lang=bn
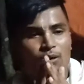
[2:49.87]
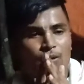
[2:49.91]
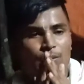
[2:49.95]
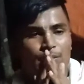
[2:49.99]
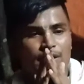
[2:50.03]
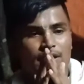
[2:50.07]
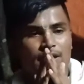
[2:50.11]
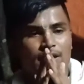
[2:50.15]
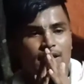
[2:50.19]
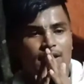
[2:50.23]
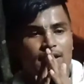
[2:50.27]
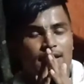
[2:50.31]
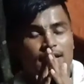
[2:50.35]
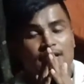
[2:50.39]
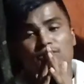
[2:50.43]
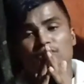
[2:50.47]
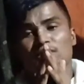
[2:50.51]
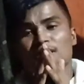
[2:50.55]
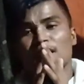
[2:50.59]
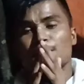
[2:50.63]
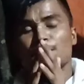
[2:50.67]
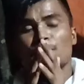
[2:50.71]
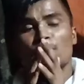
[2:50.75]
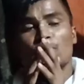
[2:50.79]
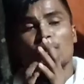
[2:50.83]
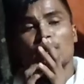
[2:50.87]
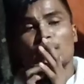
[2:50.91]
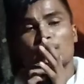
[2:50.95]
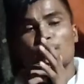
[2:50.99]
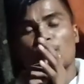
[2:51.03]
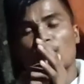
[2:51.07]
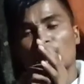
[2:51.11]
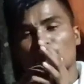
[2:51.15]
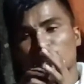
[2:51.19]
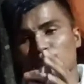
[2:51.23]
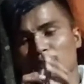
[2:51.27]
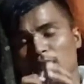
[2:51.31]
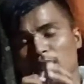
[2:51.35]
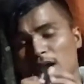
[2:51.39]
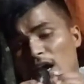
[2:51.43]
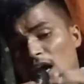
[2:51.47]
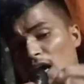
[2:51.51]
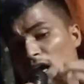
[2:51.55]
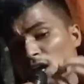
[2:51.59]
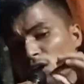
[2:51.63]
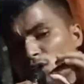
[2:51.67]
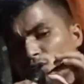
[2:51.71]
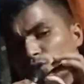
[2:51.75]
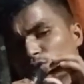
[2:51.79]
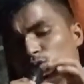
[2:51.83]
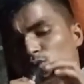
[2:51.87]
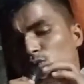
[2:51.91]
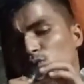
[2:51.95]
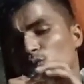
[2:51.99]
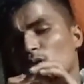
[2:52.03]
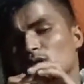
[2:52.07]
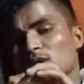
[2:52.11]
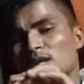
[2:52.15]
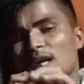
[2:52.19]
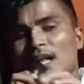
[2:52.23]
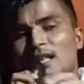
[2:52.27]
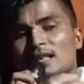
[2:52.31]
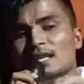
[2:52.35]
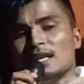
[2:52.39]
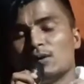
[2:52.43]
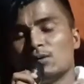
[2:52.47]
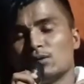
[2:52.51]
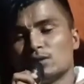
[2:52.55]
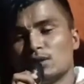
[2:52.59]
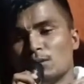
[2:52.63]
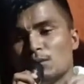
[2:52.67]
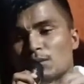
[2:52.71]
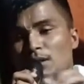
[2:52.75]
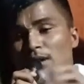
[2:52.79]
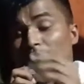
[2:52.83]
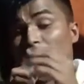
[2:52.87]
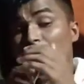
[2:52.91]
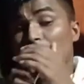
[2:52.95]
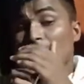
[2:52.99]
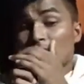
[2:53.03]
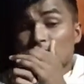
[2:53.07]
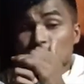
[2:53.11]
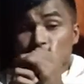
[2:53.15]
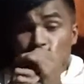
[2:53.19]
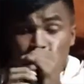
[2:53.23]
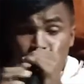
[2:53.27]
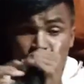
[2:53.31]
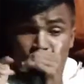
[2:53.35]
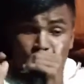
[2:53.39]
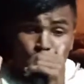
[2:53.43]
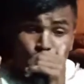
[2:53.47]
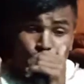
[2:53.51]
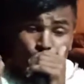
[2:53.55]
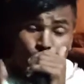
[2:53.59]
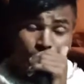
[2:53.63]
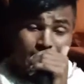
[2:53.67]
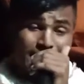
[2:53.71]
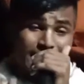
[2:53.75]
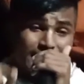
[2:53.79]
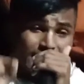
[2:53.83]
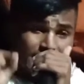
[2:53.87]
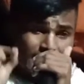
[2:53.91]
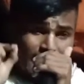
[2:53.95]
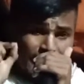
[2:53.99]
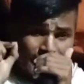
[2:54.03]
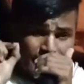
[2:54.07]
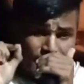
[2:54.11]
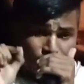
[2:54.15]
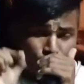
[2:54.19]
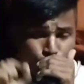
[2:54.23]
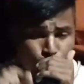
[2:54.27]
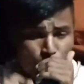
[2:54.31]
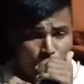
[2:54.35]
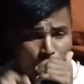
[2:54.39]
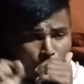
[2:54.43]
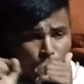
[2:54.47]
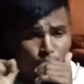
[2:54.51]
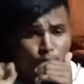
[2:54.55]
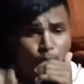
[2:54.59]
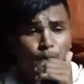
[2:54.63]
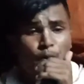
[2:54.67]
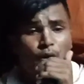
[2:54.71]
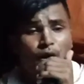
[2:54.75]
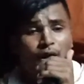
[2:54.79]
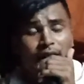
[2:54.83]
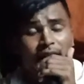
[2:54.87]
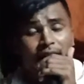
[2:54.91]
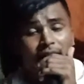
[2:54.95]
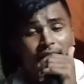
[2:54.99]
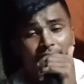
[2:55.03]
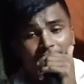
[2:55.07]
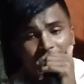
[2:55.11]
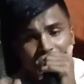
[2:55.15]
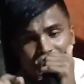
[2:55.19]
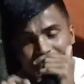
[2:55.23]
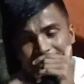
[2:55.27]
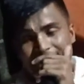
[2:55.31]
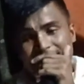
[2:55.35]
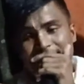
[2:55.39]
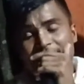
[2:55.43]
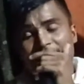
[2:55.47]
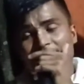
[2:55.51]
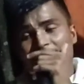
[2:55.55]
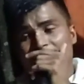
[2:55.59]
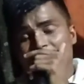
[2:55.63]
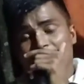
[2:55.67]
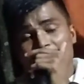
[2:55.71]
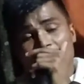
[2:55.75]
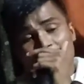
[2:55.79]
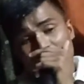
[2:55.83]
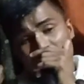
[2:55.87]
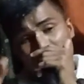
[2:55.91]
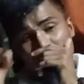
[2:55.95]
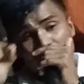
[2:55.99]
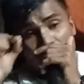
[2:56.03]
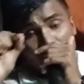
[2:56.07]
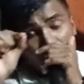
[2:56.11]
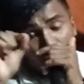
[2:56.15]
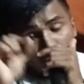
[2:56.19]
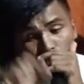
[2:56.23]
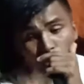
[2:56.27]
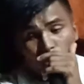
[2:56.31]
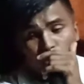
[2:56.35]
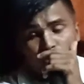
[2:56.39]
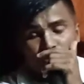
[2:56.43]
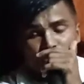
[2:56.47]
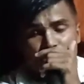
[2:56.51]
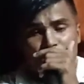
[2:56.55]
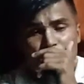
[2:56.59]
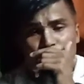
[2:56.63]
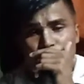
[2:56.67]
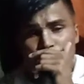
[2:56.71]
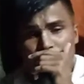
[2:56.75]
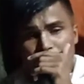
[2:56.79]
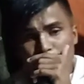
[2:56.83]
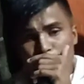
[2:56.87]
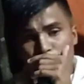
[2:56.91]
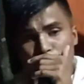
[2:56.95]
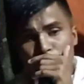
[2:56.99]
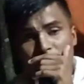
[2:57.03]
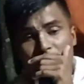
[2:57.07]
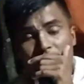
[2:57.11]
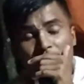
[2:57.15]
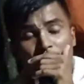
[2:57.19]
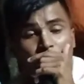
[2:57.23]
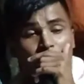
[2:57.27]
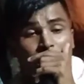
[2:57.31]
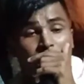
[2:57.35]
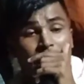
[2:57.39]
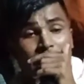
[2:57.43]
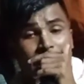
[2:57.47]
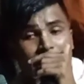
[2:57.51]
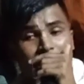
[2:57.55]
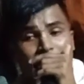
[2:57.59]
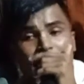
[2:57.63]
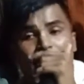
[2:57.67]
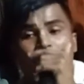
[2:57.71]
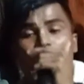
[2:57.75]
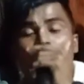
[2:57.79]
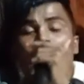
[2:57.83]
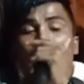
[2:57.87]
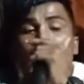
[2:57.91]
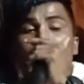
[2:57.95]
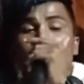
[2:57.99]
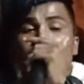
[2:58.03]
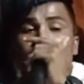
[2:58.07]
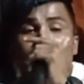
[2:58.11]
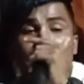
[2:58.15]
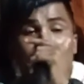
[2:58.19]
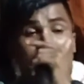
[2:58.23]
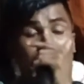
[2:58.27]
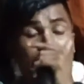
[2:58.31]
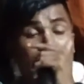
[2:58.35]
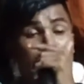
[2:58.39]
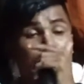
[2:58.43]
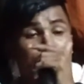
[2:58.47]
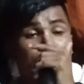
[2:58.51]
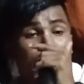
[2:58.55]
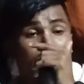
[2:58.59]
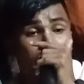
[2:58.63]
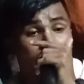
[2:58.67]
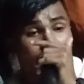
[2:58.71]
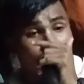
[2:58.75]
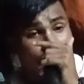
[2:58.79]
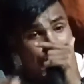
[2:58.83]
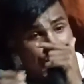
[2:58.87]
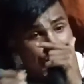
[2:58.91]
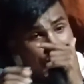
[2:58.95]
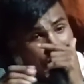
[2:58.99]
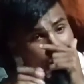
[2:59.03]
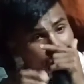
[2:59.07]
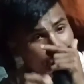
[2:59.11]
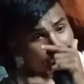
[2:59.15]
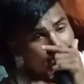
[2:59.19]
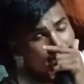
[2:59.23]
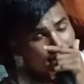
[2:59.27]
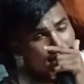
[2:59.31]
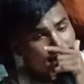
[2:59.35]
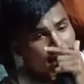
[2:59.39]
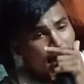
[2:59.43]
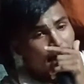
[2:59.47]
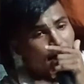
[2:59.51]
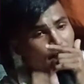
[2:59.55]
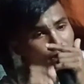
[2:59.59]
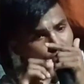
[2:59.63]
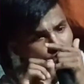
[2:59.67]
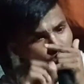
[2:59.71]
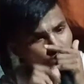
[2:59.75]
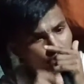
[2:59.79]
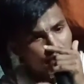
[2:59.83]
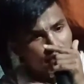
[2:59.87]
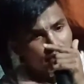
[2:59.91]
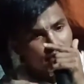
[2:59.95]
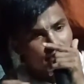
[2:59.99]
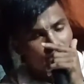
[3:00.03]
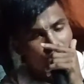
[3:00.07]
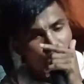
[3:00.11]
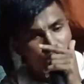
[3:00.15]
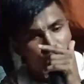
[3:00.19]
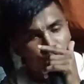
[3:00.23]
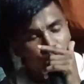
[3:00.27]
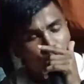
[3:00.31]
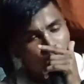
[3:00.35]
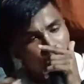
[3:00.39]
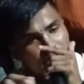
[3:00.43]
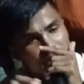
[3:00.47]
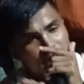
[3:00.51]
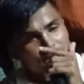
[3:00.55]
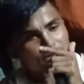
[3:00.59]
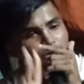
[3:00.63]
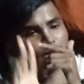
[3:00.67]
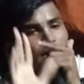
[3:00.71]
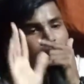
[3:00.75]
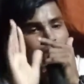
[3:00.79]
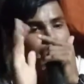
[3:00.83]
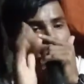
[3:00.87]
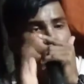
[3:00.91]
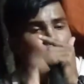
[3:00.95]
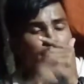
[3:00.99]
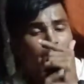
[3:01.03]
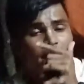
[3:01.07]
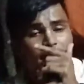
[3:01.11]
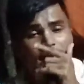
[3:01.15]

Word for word: হবে এই জন্য দেখবেন অনেক মহাত্মারা সুন্দর তাল দিয়ে কথা বলে তা যেহেতু গীতাকে সুরারূপ করে গীতার জ্ঞান গুরু শিষ্যকে প্রদান করে এই কারণে গীতার আর নাম কি গীতা সঙ্গীত থেকে উৎপত্তি এই জন্য নাম